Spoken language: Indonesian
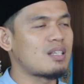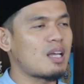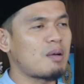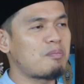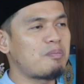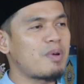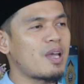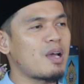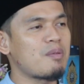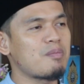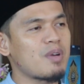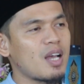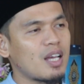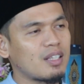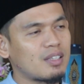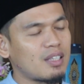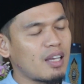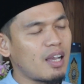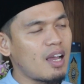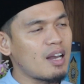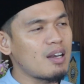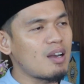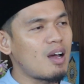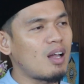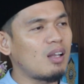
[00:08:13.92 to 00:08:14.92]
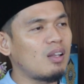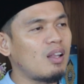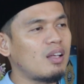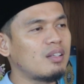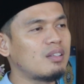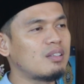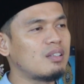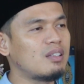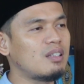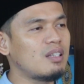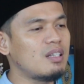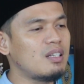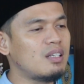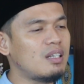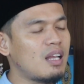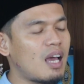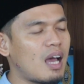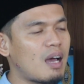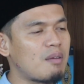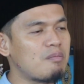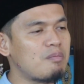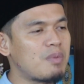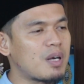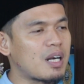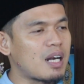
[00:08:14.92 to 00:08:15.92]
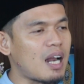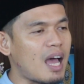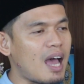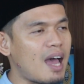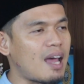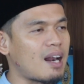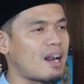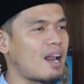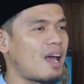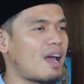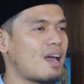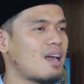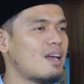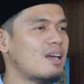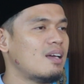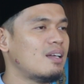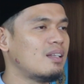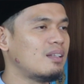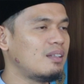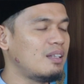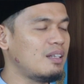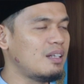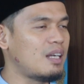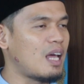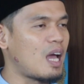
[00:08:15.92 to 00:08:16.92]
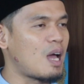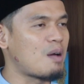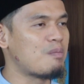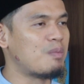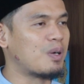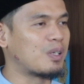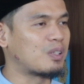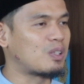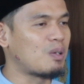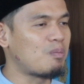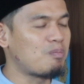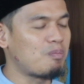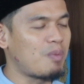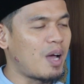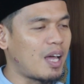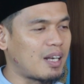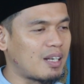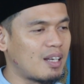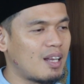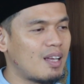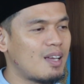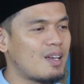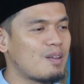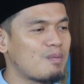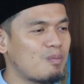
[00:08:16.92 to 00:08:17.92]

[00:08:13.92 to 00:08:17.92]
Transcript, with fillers: Siapa yang mengatakan Allah tidak berarah, tidak bertempat,